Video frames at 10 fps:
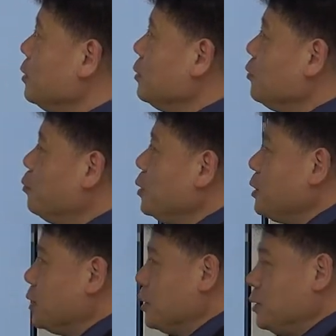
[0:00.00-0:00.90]
음, 두
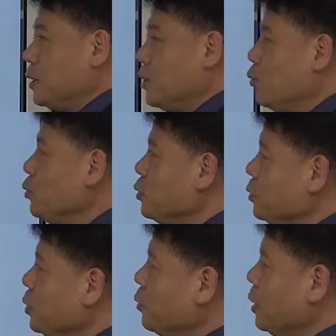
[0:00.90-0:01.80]
번째는 이제
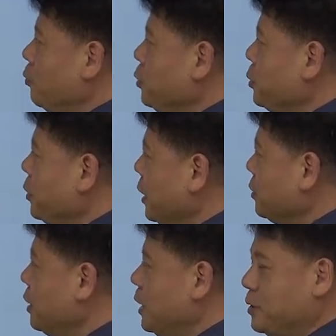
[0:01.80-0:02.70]
고졸 티오라고 보시면 될
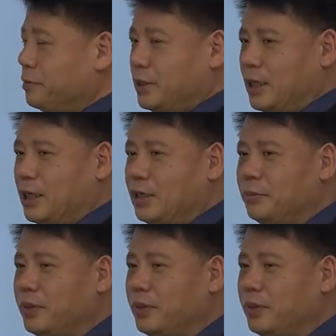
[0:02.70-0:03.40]
것 같습니다.